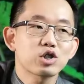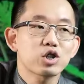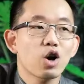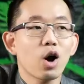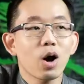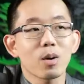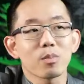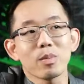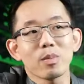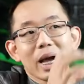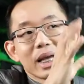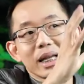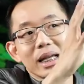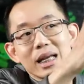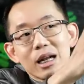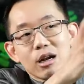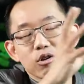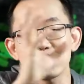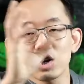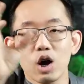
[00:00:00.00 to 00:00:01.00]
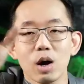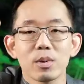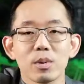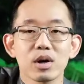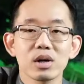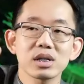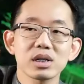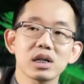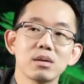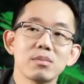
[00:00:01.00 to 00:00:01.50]
ชอบใบนี้เราชอบเรา
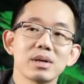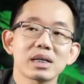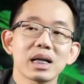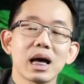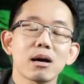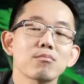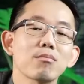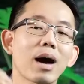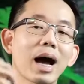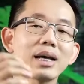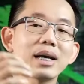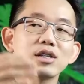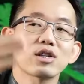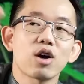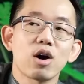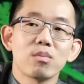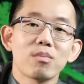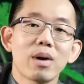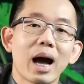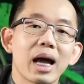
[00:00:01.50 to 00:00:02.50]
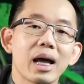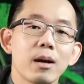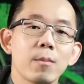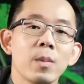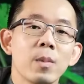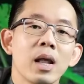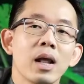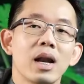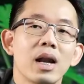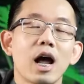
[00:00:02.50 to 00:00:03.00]
ก็ซื้อมาสักใบ2ใบ
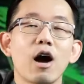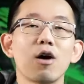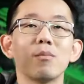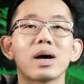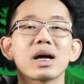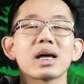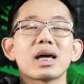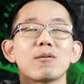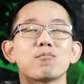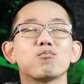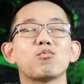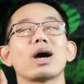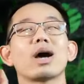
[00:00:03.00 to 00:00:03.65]
แล้วเอามาเก็บไว้